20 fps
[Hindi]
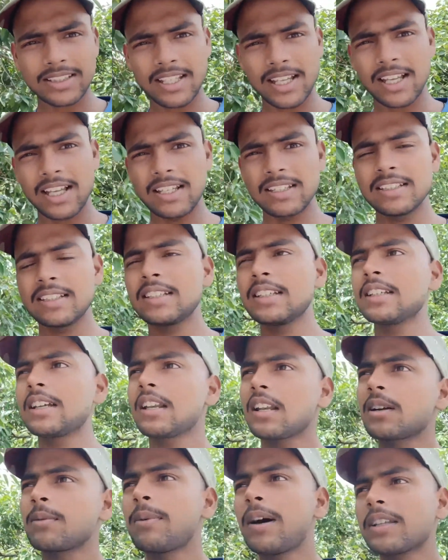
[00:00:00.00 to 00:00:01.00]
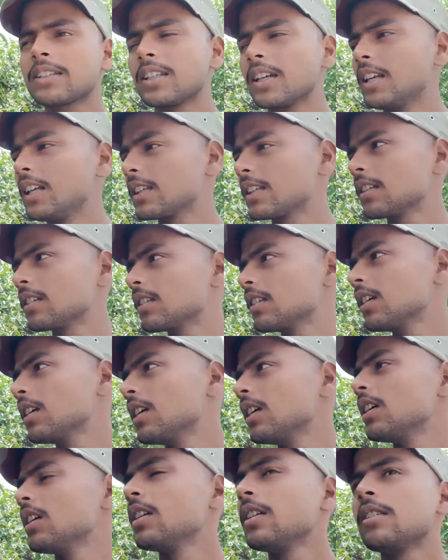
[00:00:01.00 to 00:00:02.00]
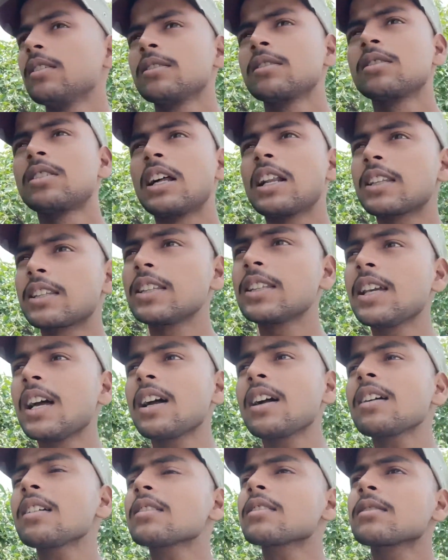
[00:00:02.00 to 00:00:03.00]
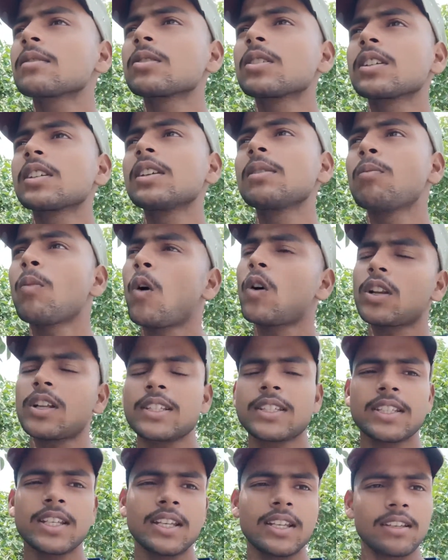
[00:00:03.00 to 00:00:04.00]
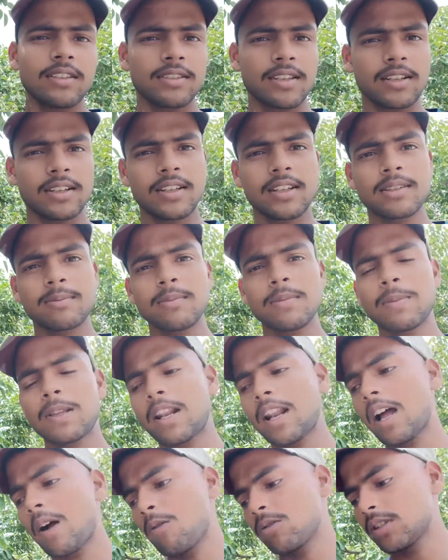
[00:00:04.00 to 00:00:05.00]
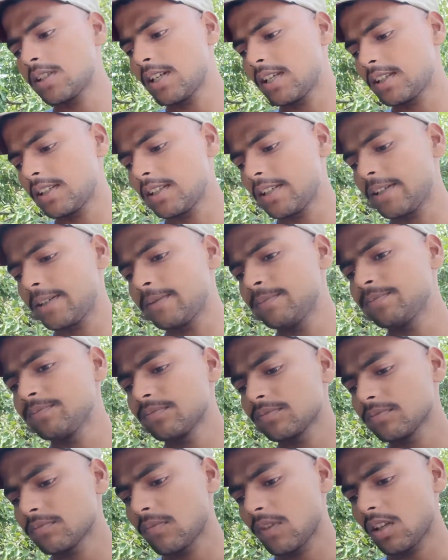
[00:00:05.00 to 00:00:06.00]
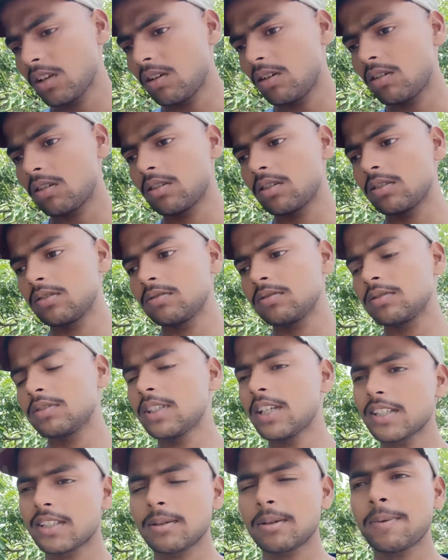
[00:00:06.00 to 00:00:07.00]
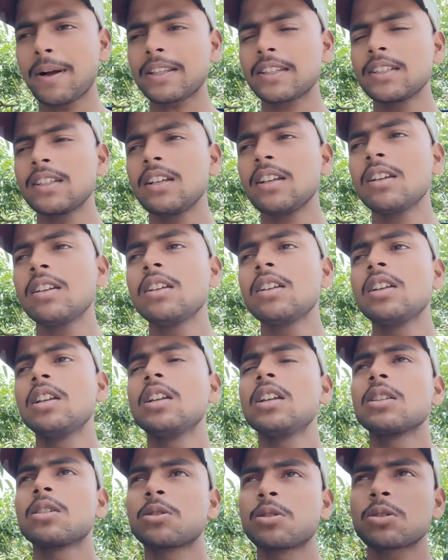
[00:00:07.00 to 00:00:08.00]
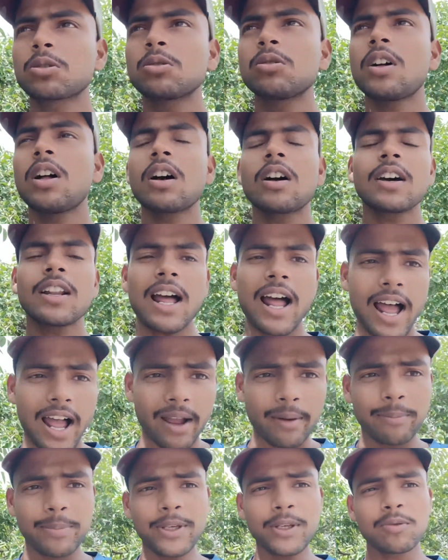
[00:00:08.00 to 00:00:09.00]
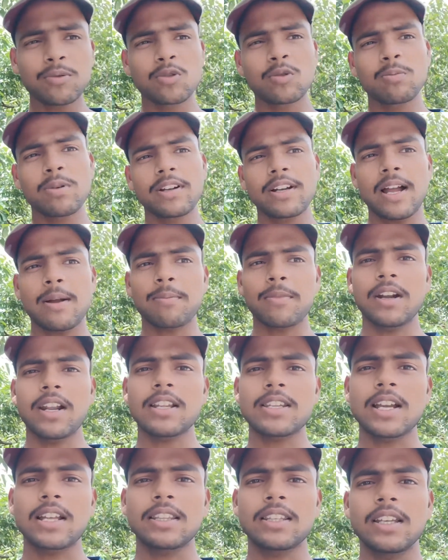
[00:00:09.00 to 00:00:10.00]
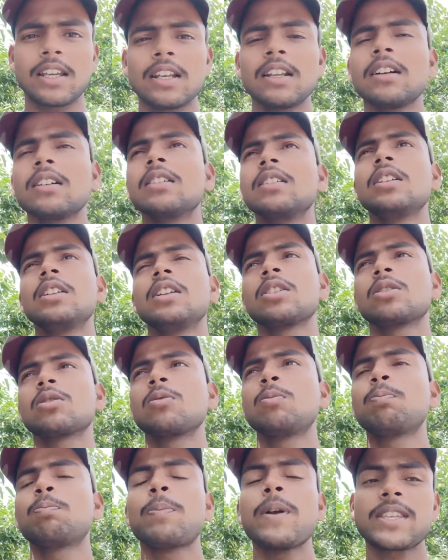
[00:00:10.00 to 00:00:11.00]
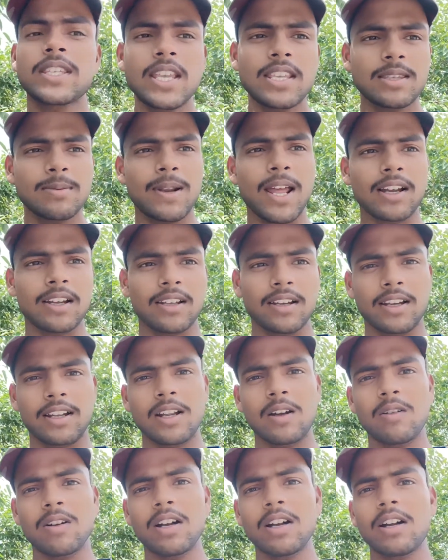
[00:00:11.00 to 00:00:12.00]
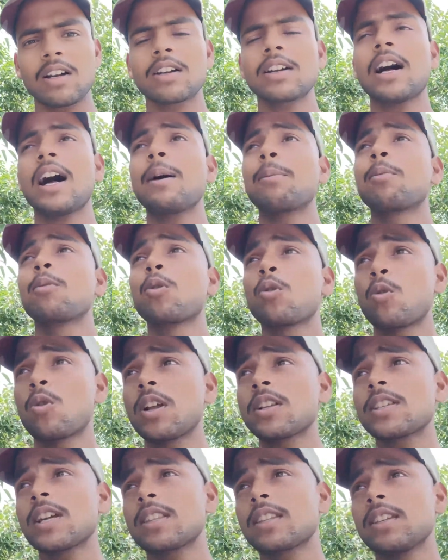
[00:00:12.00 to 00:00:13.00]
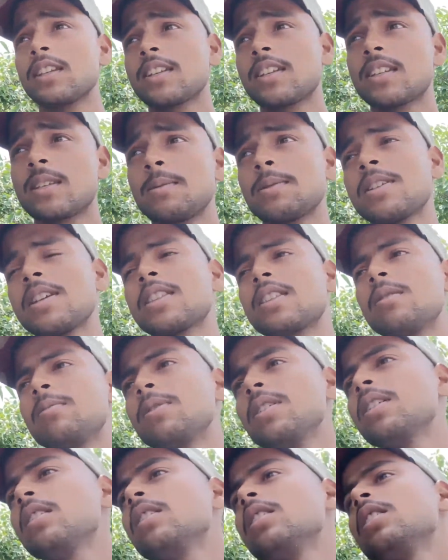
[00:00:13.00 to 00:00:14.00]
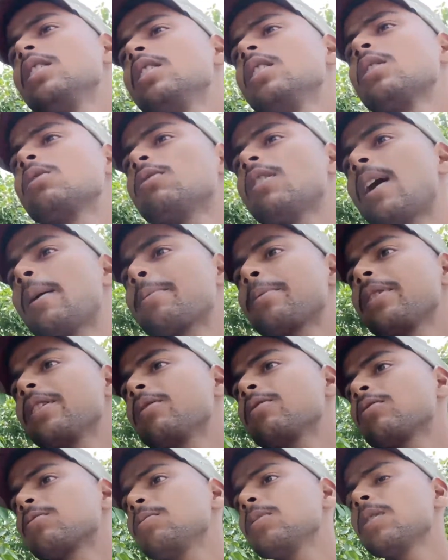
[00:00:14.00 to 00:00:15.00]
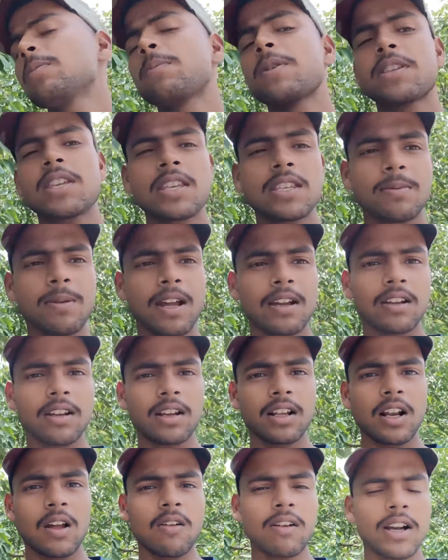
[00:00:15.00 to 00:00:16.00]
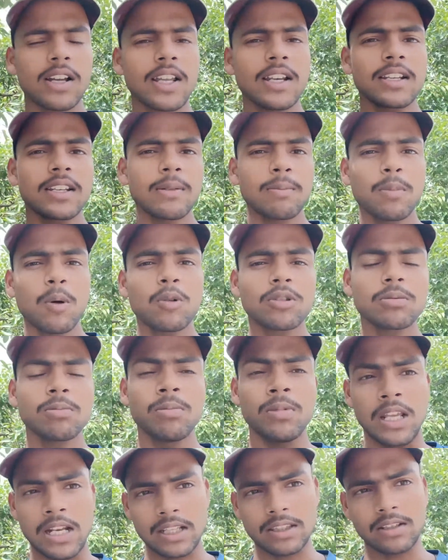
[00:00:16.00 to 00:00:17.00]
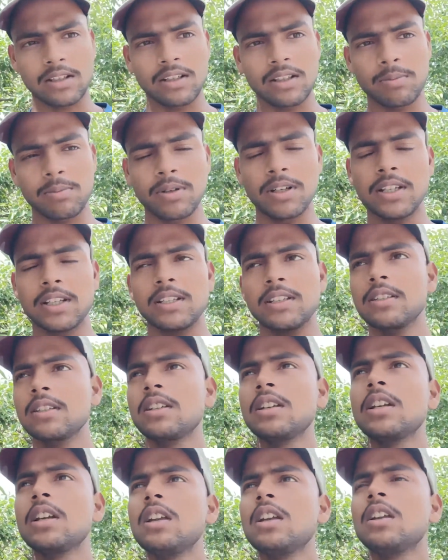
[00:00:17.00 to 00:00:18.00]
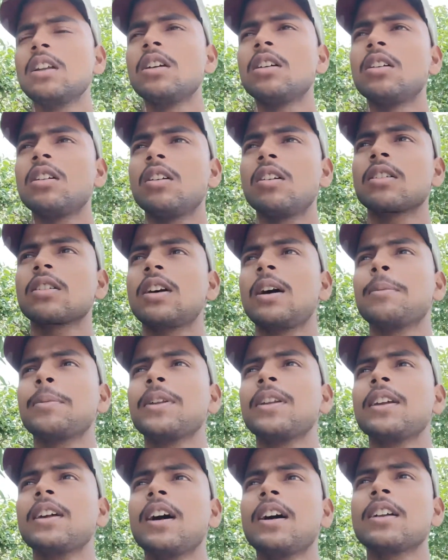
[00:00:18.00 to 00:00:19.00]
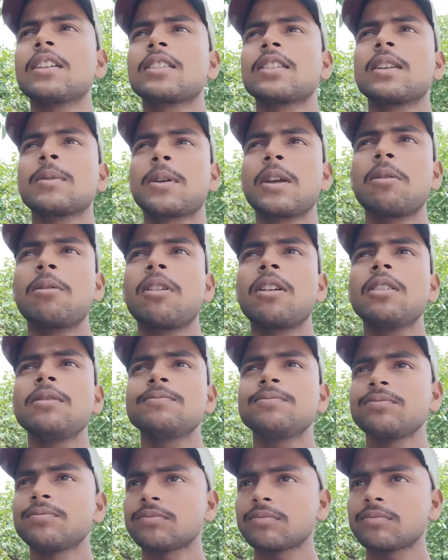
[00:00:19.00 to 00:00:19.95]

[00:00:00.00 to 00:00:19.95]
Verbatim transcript: रहता है ये अलग बात है लेकिन गलतियाँ देखिए मॉडल्स हैं संकेत में बदलाव होते रहते हैं और यही सही बातें हैं तो दोस्तों अगर आप भी यूट्यूब पर काम करना चाहते हैं ना तो पेशेंस बनाकर रखना होगा अगर आप ग्रो होना चाहते हैं किसी भी क्षेत्र में तो आपको उसमें पेशेंस बना कर रखना होगा यानी कि बहुत मेहनत करनी पड़ेगी और हमने सिर्फ केवल